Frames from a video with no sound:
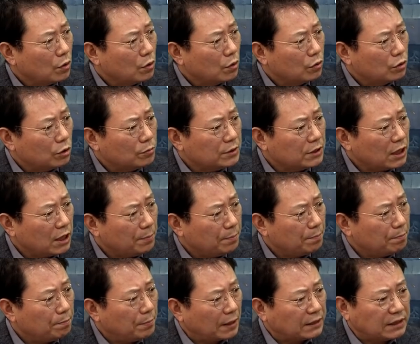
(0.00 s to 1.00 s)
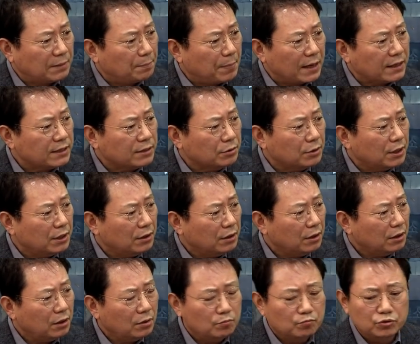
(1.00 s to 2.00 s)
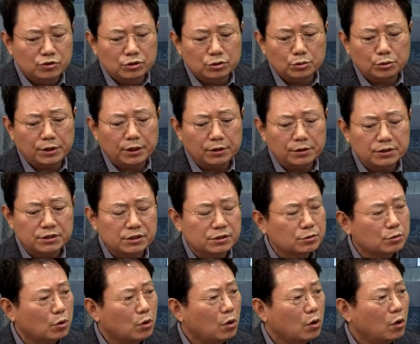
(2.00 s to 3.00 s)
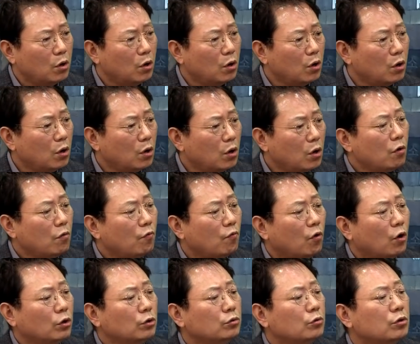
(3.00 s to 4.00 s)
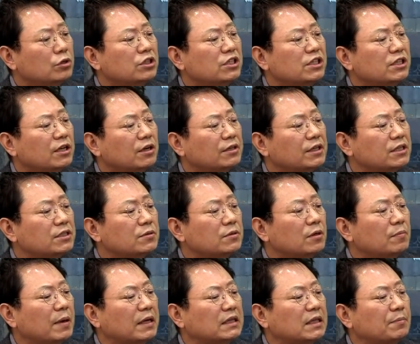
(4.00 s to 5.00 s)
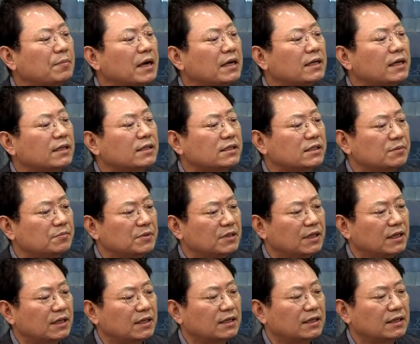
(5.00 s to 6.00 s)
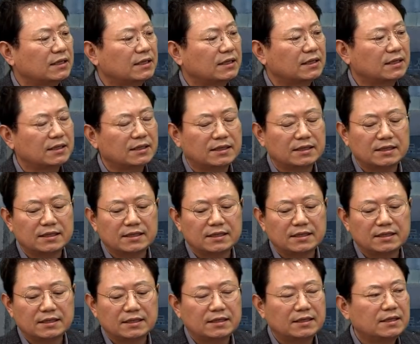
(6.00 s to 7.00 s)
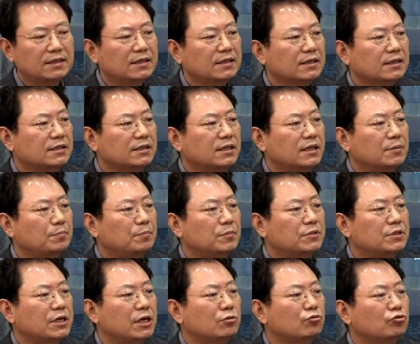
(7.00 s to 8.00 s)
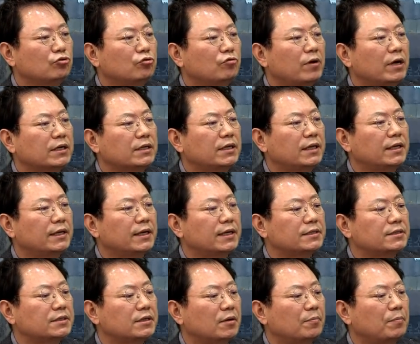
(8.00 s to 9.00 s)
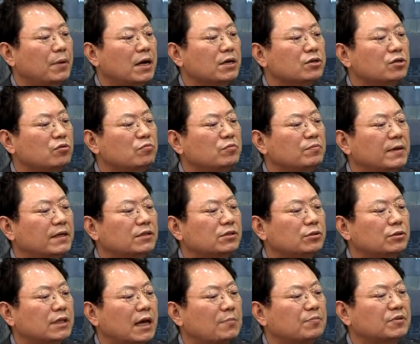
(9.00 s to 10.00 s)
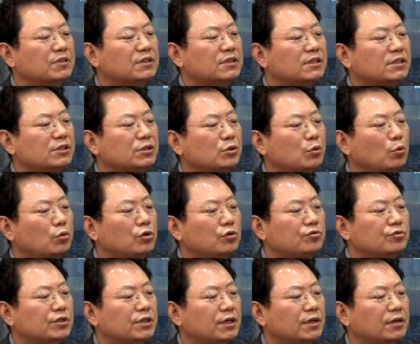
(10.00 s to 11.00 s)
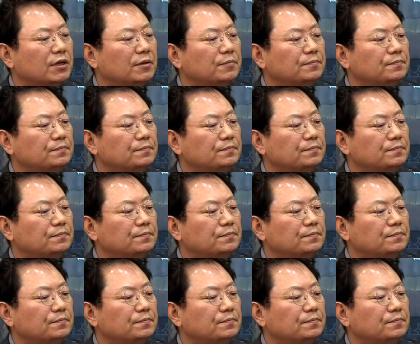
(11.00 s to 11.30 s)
그럼 이게 100대 빵인 거예요? 무슨 소리예요? 승소? 원고 승이라고 돼쓴 건 100대 빵이란 뜻입니다. 근데 제 눈으로 확인해야 되겠어요. 판결문 받으셔도 답글 쓰기로 올려주세요.